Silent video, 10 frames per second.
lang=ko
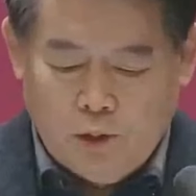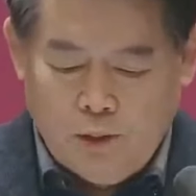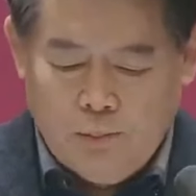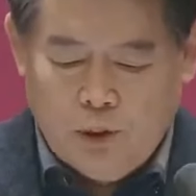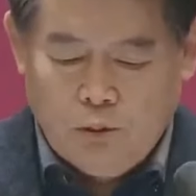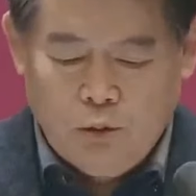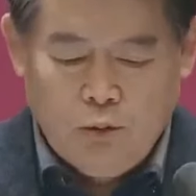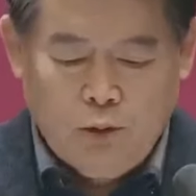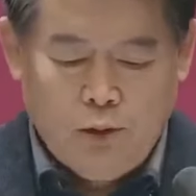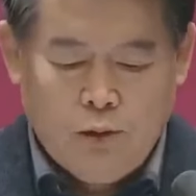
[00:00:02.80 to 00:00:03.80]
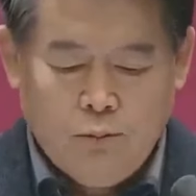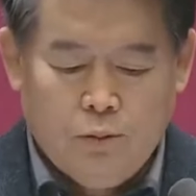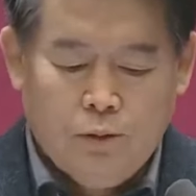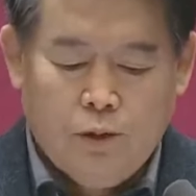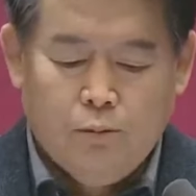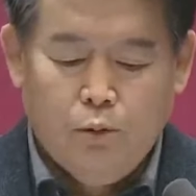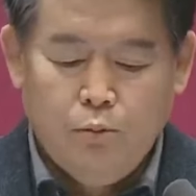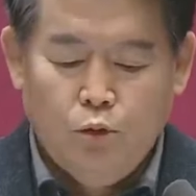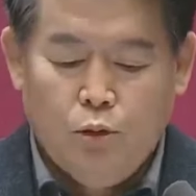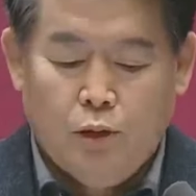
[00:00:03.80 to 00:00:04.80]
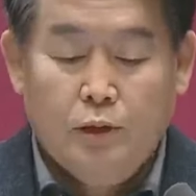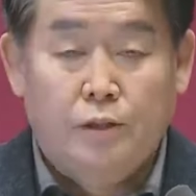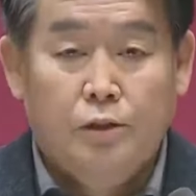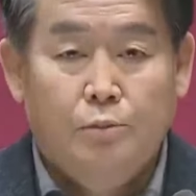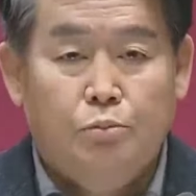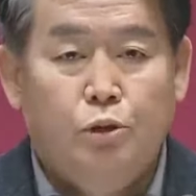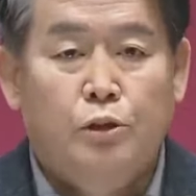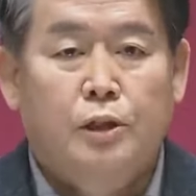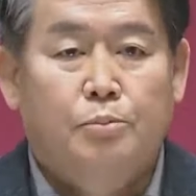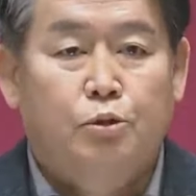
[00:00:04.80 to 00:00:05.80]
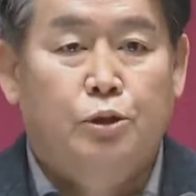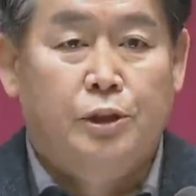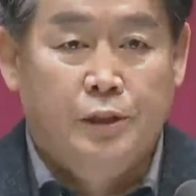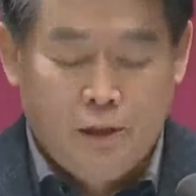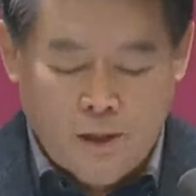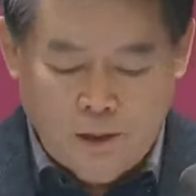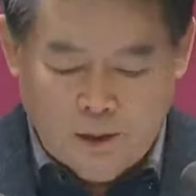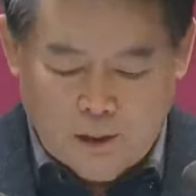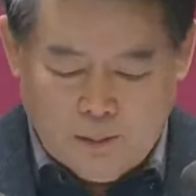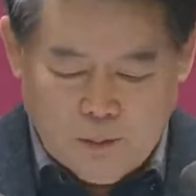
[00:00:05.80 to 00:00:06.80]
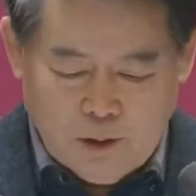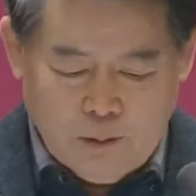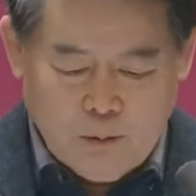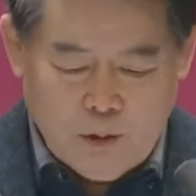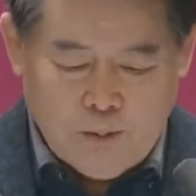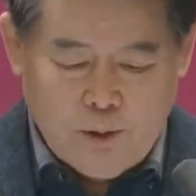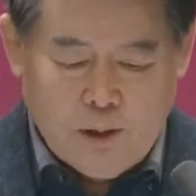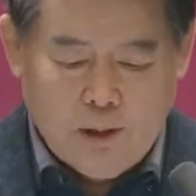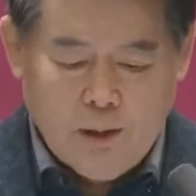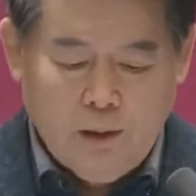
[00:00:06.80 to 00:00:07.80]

선배 동료 의원 여러분, 더불어민주당 경기부천갑 출신 김경애 의원입니다.